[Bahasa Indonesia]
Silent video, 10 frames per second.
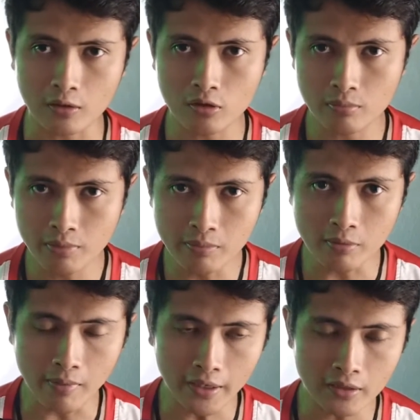Kalau lebih
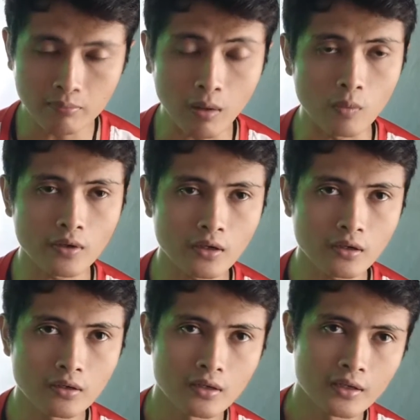bermain
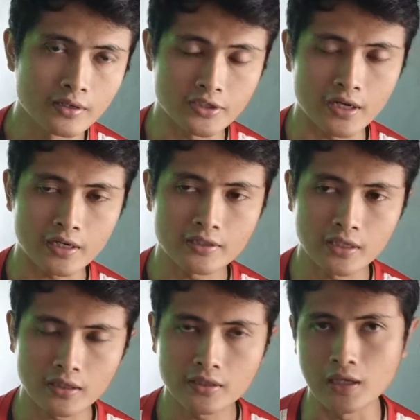power, disarankan
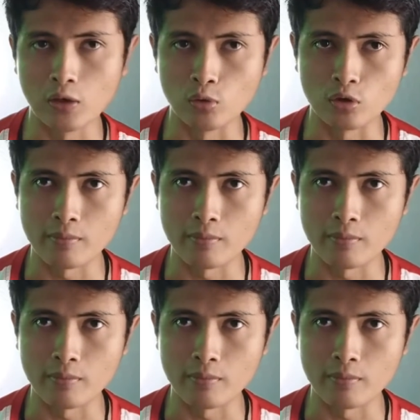yang 3U.